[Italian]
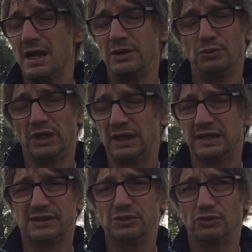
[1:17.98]
Eh, I due
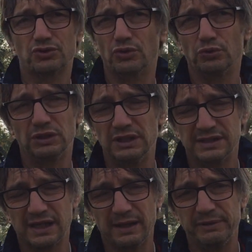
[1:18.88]
ragazzi non sono
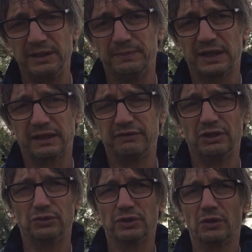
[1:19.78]
utilizzabili perché
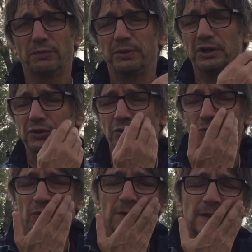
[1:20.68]
vengono da un
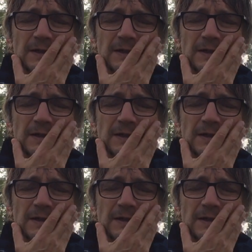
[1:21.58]
periodo